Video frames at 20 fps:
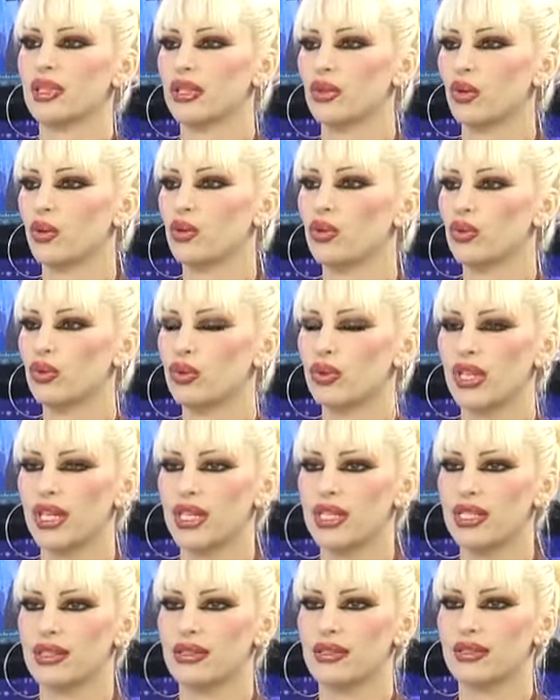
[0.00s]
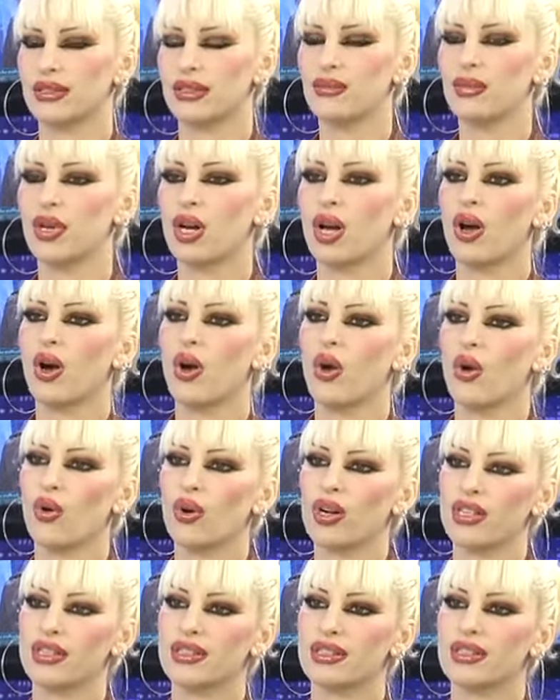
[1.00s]
yönünü değiştirdim o
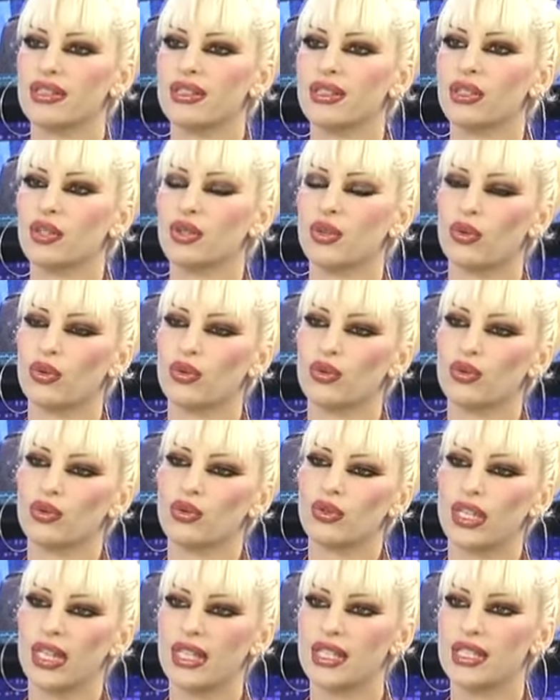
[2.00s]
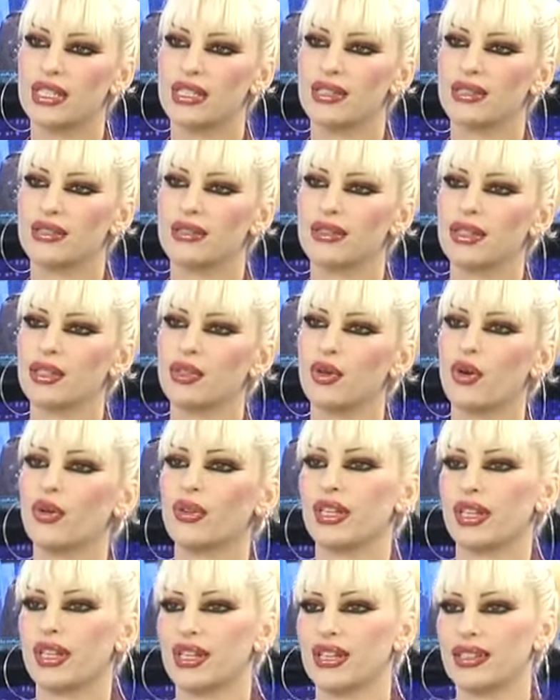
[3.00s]
kaderini yönünü değiştirdiği yön
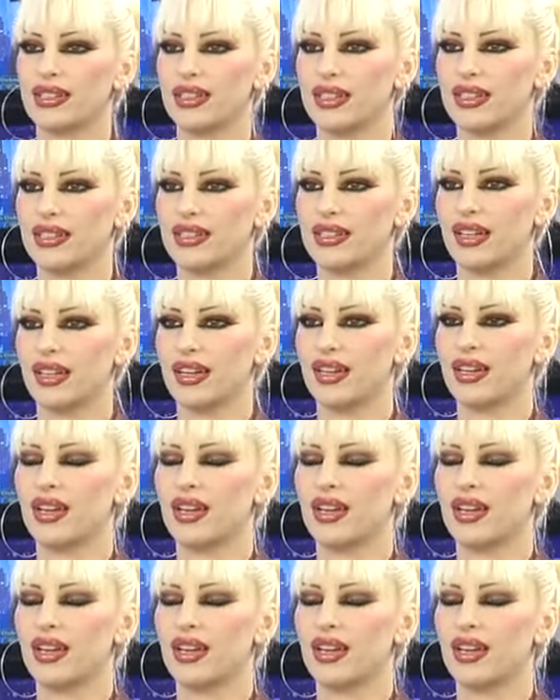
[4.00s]
de kaderinde.